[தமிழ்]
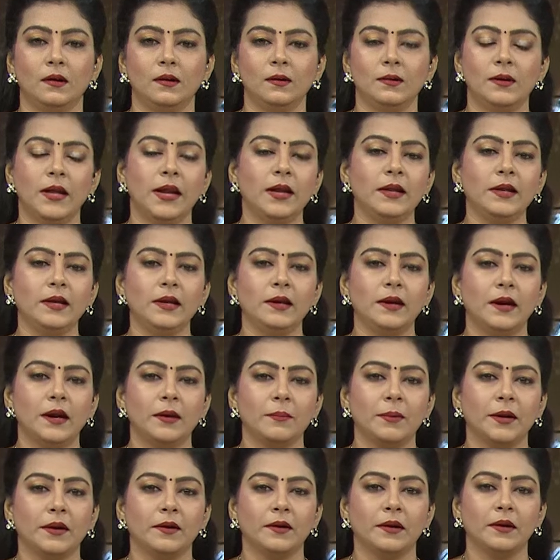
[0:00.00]
டெல்லியில்
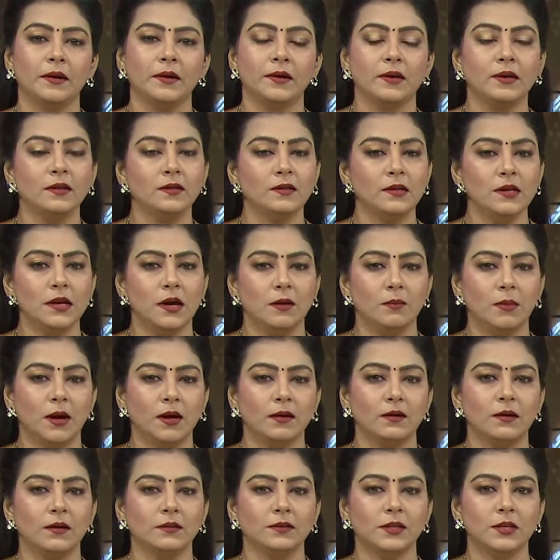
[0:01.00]
நடைபெற்ற இந்தியா
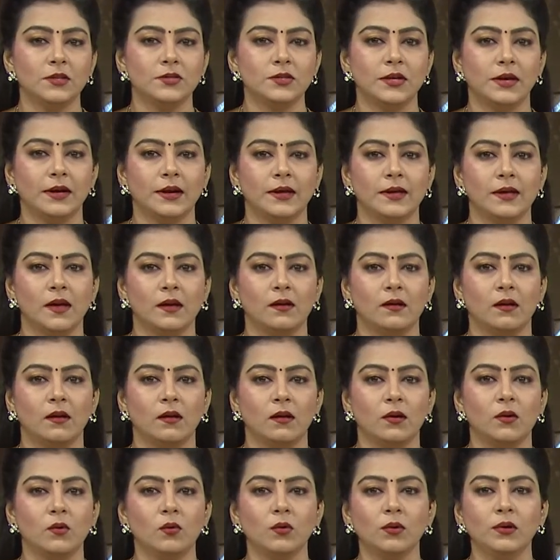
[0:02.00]
பங்களாதேஷ்
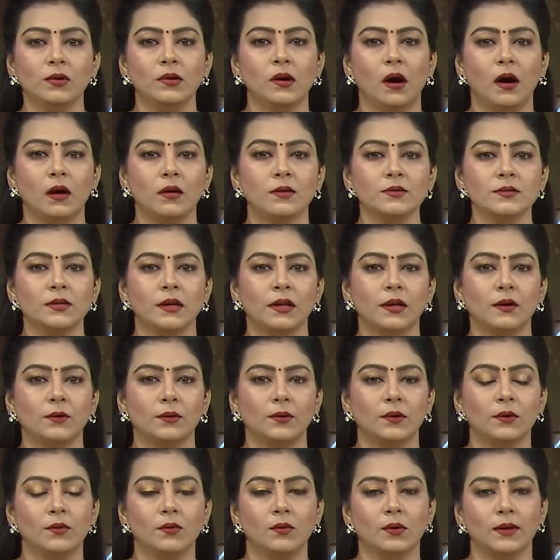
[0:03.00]
இடையேயான கூட்டு ஆலோசனைக்
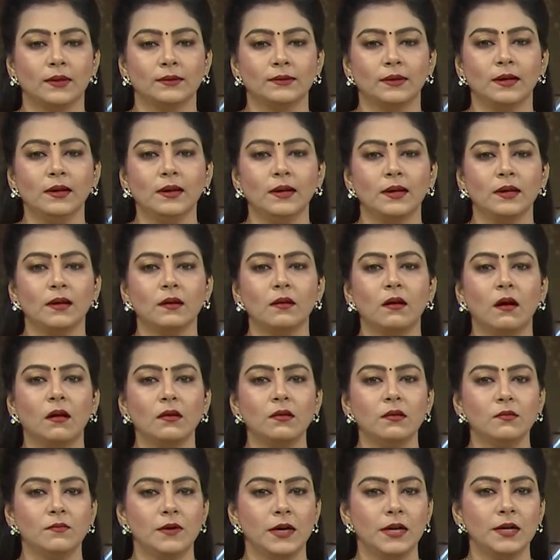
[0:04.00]
குழு கூட்டத்தில்
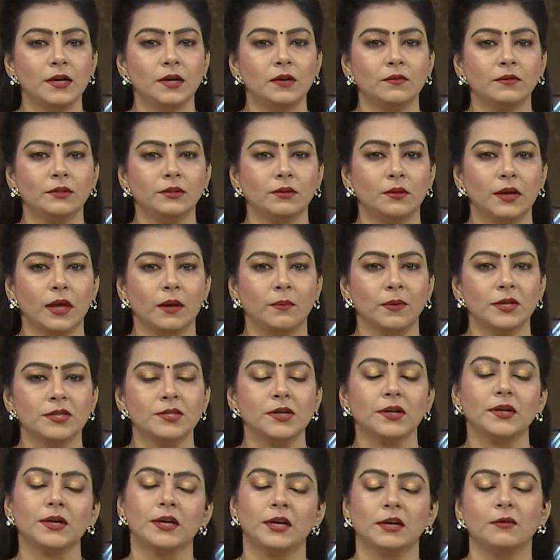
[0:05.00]
இருநாட்டு வெளியுறவுத்துறை
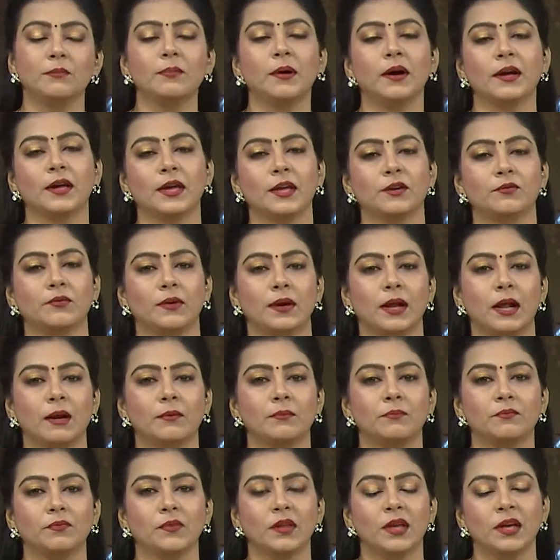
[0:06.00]
அமைச்சர்கள் பங்கேற்றனர்
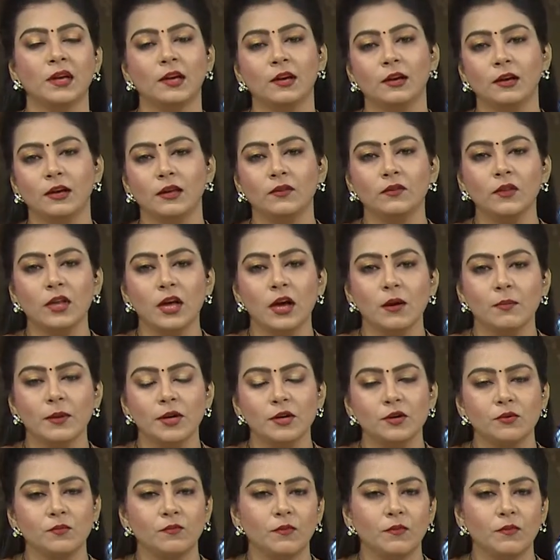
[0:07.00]
இந்தியா மற்றும்